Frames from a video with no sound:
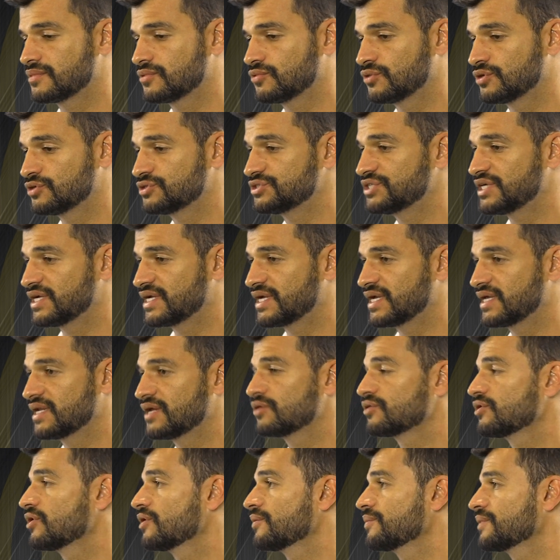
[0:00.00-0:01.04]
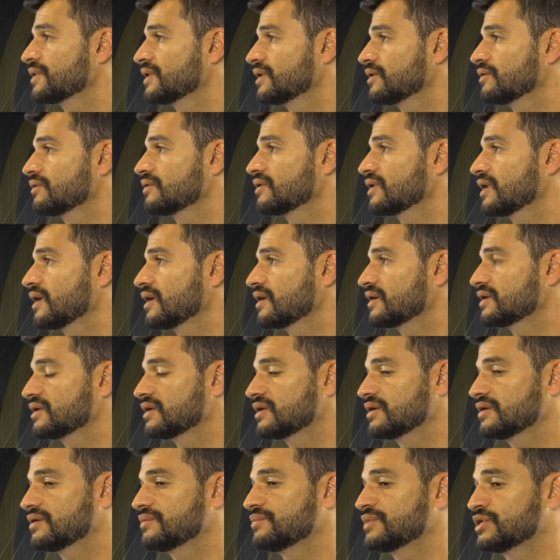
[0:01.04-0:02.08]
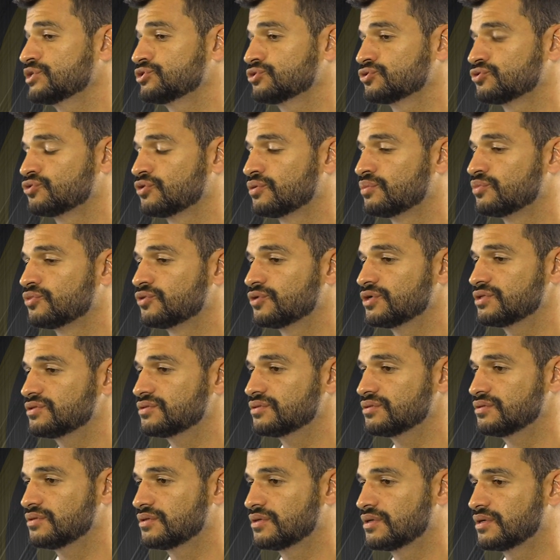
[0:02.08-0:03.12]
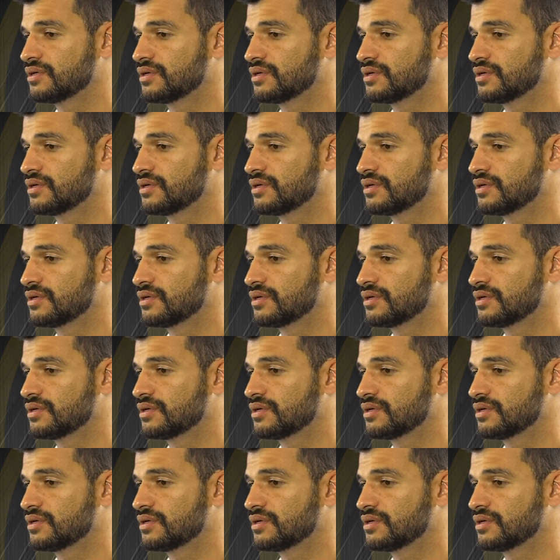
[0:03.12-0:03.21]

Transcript: quando eu cheguei na Europa, né, o cara que me ajudou muito,